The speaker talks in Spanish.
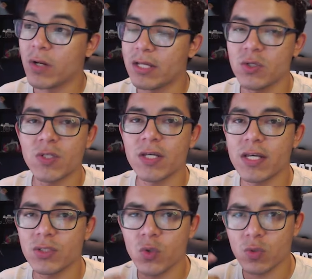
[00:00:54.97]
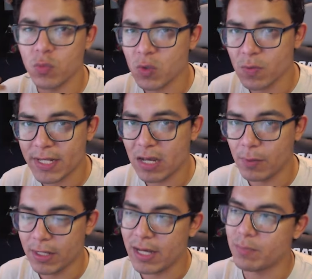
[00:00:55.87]
Ahora, yo sé que esto es muy
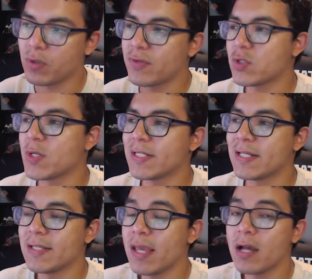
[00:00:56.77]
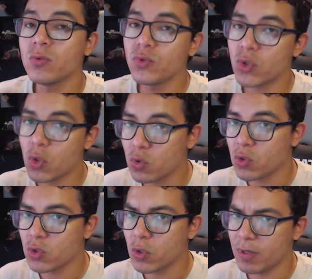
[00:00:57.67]
variable. Hay profesores que enseñan un
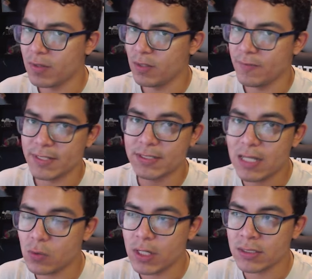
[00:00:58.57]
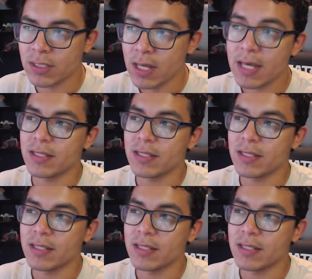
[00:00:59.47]
solo curso en diversas aulas